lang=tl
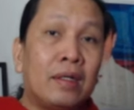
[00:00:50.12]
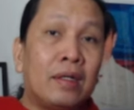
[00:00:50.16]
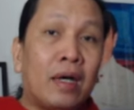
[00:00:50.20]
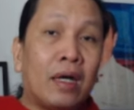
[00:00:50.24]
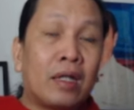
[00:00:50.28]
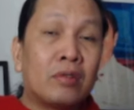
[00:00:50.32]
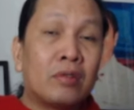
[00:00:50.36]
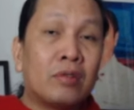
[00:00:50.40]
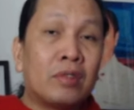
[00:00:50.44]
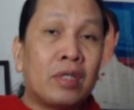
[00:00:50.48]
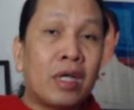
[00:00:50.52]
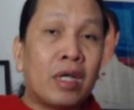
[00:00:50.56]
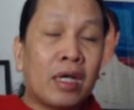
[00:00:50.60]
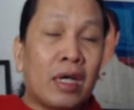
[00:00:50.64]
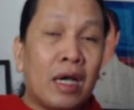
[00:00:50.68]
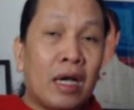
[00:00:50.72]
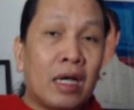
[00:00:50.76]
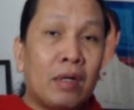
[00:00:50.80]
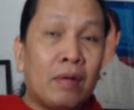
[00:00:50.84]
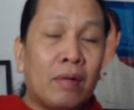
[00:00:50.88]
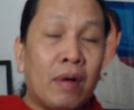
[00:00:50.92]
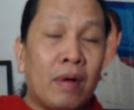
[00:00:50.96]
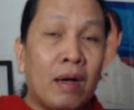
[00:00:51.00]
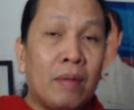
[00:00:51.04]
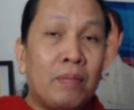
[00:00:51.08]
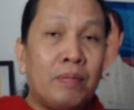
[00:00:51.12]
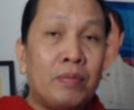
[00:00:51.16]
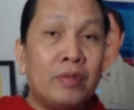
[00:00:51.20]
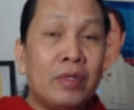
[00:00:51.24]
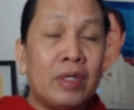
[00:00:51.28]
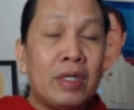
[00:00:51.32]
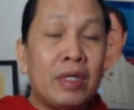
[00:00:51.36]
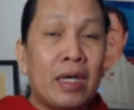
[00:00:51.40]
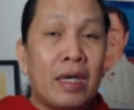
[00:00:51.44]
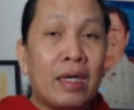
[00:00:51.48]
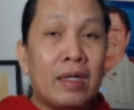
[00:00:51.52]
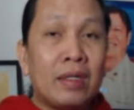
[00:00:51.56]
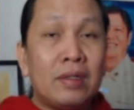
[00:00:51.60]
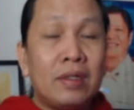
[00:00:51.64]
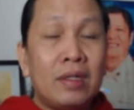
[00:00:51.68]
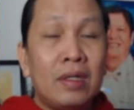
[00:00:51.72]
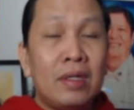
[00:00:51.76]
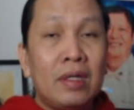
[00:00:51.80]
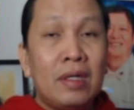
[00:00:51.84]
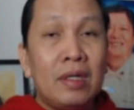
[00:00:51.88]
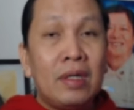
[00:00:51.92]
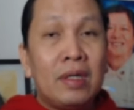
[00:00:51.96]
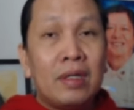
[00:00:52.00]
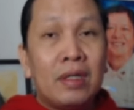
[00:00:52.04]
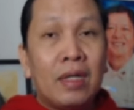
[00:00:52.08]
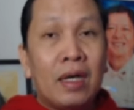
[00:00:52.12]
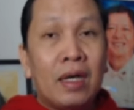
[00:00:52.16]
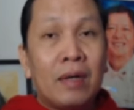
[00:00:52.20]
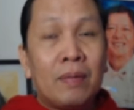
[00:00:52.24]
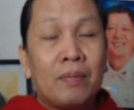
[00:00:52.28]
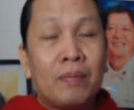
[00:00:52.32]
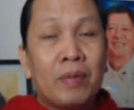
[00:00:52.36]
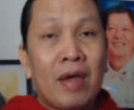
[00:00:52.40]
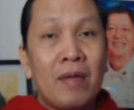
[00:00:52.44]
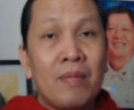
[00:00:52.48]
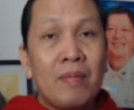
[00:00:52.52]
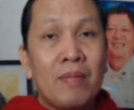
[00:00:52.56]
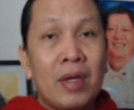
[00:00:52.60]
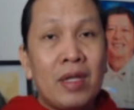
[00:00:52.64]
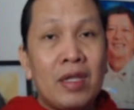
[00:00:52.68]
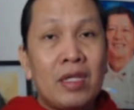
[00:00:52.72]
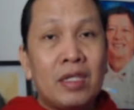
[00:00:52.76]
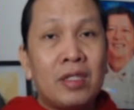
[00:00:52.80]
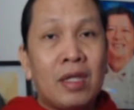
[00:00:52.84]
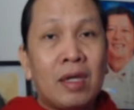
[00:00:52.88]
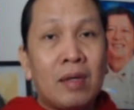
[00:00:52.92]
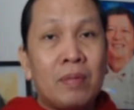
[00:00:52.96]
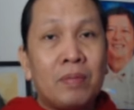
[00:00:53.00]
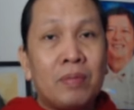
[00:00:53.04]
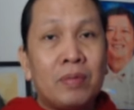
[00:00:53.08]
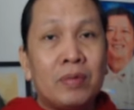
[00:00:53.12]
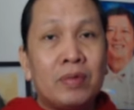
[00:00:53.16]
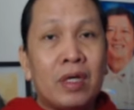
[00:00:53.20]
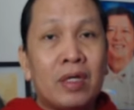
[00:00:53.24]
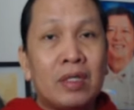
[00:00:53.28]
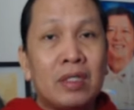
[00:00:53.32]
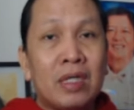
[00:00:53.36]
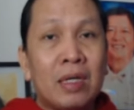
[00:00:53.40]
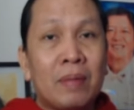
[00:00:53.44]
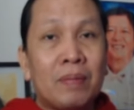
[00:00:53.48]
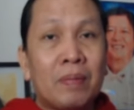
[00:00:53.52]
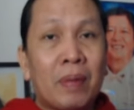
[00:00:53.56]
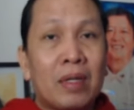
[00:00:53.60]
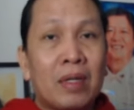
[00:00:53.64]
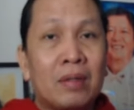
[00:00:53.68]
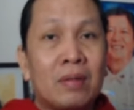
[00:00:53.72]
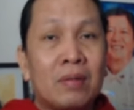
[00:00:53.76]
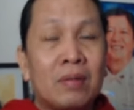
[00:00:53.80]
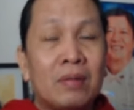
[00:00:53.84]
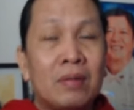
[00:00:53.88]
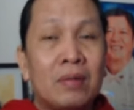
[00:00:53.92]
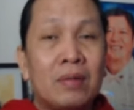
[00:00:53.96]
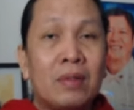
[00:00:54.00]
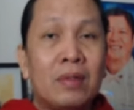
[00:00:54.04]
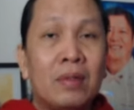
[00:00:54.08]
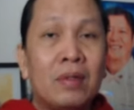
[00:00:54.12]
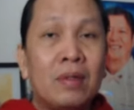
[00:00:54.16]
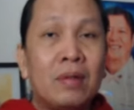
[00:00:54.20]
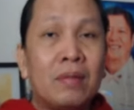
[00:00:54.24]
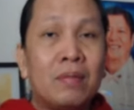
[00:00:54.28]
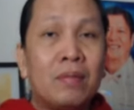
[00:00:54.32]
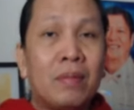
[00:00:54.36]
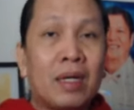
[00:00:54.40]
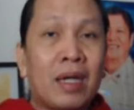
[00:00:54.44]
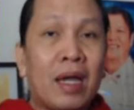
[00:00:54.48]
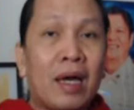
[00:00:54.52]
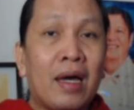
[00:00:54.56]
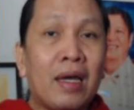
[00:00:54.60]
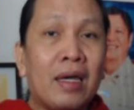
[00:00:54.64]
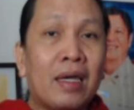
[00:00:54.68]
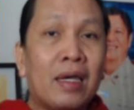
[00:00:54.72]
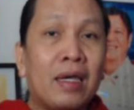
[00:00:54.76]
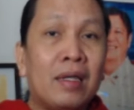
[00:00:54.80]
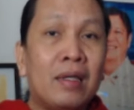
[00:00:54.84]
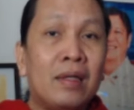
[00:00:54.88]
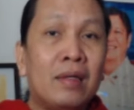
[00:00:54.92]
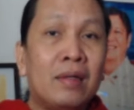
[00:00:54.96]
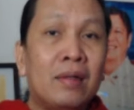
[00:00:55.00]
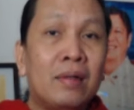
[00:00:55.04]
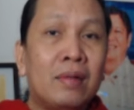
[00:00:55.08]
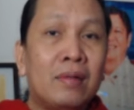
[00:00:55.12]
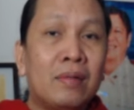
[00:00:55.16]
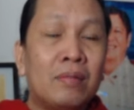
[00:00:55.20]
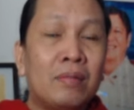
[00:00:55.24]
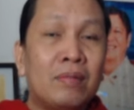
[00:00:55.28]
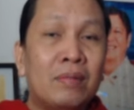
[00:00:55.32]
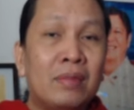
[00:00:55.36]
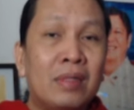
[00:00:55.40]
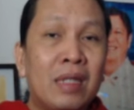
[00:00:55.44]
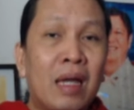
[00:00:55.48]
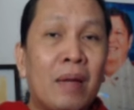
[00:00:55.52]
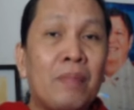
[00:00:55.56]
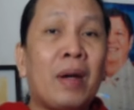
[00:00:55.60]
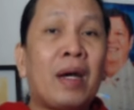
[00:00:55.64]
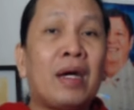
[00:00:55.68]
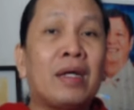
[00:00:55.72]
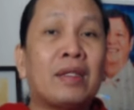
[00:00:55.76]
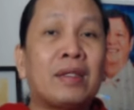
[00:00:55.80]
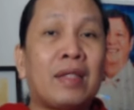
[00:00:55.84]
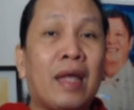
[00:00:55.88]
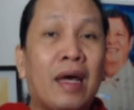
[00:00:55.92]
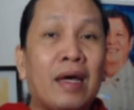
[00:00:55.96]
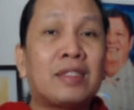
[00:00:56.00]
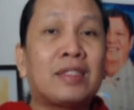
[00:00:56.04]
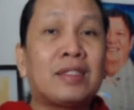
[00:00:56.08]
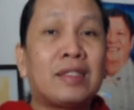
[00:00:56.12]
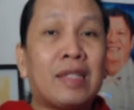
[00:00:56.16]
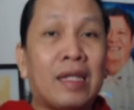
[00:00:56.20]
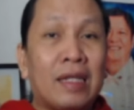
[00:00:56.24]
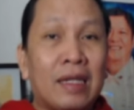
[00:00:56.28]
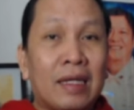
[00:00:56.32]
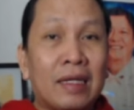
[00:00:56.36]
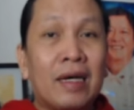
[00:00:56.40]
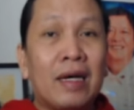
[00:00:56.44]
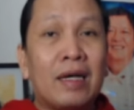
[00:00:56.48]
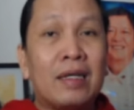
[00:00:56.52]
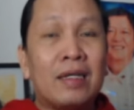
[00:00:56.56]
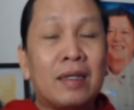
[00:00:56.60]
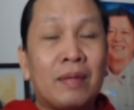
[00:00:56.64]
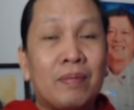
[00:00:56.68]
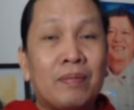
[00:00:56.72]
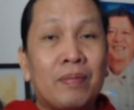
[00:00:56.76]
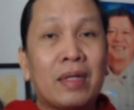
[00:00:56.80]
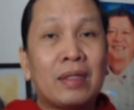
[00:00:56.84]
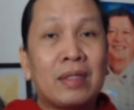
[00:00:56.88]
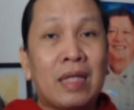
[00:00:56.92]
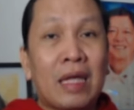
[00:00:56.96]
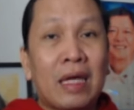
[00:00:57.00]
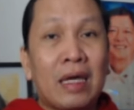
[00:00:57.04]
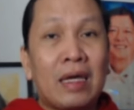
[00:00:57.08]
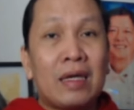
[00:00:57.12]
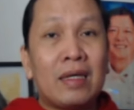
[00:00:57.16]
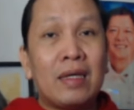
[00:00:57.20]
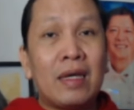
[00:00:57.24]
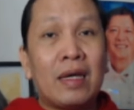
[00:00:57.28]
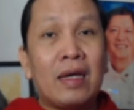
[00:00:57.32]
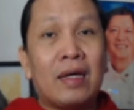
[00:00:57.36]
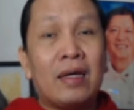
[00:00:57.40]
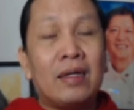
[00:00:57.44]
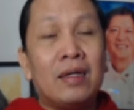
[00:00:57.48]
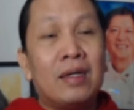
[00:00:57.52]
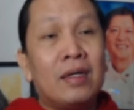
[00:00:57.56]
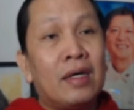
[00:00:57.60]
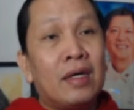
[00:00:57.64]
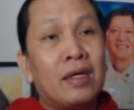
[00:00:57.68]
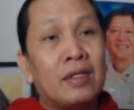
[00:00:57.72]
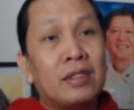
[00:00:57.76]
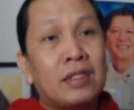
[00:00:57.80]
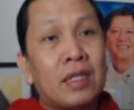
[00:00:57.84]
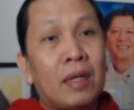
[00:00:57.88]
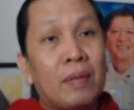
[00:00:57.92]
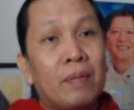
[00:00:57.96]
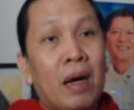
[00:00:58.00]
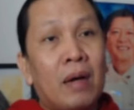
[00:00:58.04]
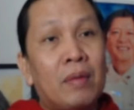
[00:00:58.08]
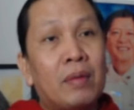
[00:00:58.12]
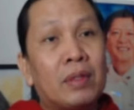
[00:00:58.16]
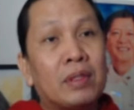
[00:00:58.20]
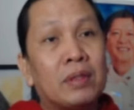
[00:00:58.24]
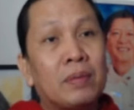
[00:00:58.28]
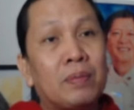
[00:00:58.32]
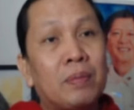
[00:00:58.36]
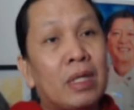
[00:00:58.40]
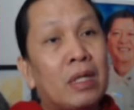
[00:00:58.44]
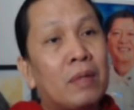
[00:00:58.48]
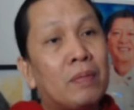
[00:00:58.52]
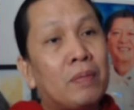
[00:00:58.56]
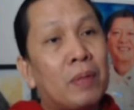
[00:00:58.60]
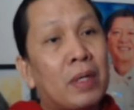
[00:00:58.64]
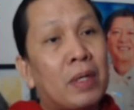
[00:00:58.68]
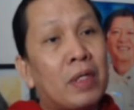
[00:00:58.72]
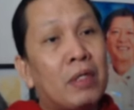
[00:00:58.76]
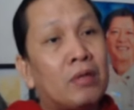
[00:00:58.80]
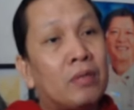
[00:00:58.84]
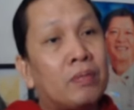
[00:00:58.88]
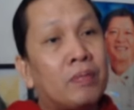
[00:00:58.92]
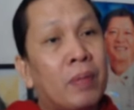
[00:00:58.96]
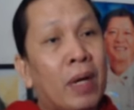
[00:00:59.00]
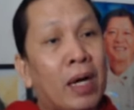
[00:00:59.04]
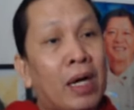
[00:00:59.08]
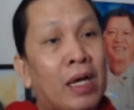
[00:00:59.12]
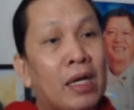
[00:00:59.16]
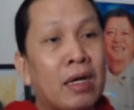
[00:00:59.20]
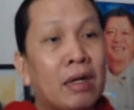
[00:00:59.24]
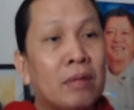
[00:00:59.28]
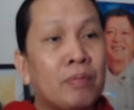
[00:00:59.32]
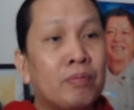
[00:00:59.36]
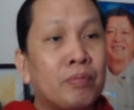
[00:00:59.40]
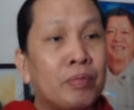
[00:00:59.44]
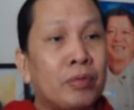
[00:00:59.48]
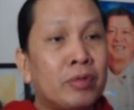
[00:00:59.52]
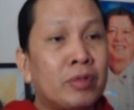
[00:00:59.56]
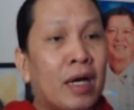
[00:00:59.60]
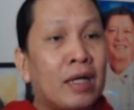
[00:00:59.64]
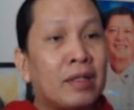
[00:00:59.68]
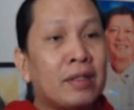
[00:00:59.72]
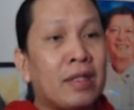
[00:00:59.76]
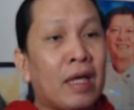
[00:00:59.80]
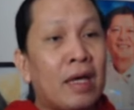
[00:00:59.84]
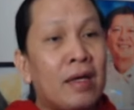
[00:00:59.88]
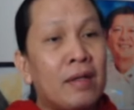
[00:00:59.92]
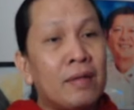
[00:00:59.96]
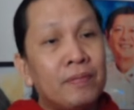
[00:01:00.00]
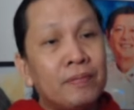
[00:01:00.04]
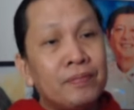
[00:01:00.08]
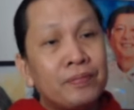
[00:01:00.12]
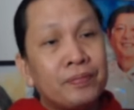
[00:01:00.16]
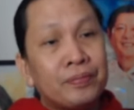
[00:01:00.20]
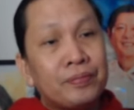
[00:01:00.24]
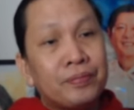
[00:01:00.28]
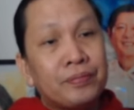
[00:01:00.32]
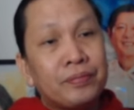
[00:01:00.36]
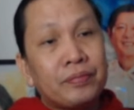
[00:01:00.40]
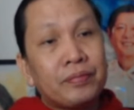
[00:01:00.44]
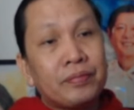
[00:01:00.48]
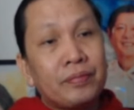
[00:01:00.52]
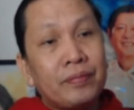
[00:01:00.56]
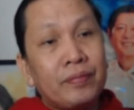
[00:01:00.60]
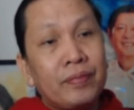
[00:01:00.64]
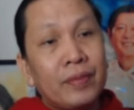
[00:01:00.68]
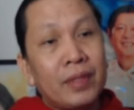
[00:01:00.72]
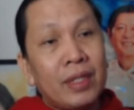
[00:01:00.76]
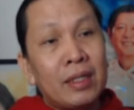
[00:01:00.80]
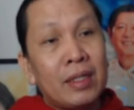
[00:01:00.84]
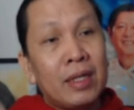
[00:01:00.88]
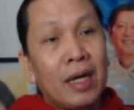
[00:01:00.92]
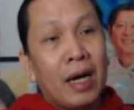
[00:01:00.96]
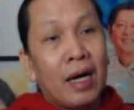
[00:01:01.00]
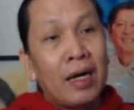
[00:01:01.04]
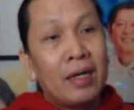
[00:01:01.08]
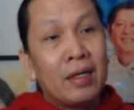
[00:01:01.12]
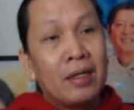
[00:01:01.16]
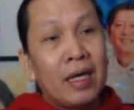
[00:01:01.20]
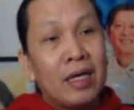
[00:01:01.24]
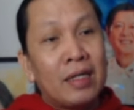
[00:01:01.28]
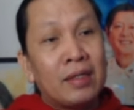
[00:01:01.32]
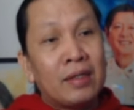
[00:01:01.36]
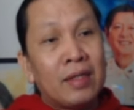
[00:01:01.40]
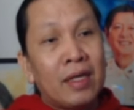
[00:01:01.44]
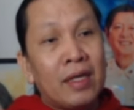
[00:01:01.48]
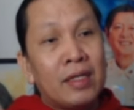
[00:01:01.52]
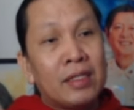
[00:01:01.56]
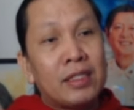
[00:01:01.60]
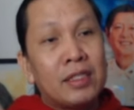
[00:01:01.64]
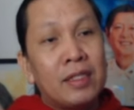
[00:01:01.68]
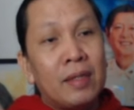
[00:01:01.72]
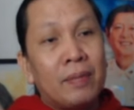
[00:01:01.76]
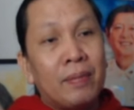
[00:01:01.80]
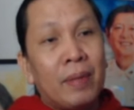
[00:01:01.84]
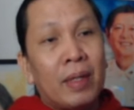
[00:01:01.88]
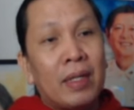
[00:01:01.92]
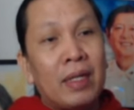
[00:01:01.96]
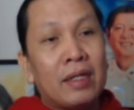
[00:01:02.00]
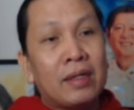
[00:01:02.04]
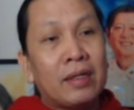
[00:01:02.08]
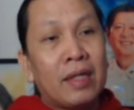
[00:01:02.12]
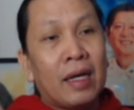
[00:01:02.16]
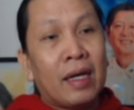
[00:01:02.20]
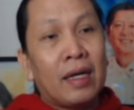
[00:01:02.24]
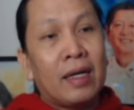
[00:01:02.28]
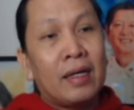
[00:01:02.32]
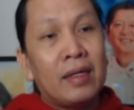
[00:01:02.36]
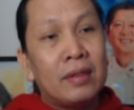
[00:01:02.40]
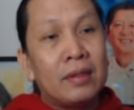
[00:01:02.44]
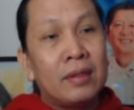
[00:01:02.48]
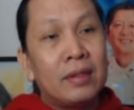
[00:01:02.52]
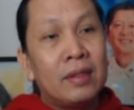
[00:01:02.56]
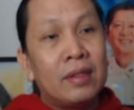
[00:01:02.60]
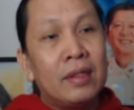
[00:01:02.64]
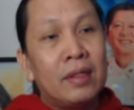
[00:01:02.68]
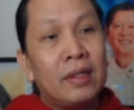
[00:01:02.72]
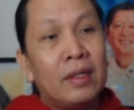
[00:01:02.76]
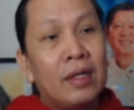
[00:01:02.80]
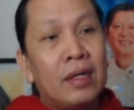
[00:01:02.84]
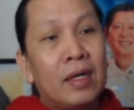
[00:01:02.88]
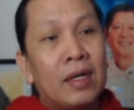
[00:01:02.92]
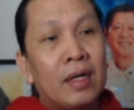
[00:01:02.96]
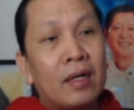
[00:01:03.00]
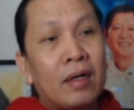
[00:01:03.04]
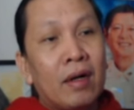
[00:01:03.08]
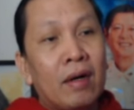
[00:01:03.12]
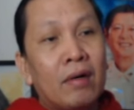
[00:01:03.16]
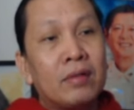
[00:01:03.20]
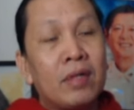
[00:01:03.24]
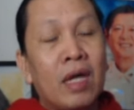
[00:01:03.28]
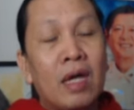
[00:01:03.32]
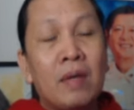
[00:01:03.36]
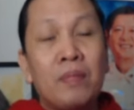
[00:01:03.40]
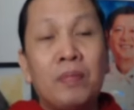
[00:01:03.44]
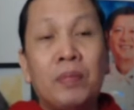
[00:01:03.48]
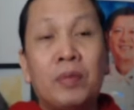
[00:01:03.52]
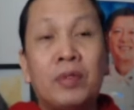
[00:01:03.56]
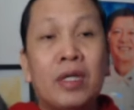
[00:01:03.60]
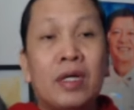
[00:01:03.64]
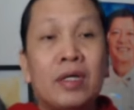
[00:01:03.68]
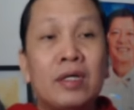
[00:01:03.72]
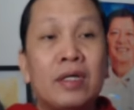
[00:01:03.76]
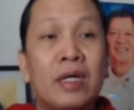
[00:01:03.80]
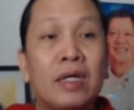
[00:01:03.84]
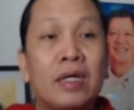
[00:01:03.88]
At kung nagagawa po iyan ng Prime Minister po ng Japan, marahil napakataas talaga ng pagtingin niya sa bawat Pilipino. Pakinggan po natin ang latest na balita kaugnay po ng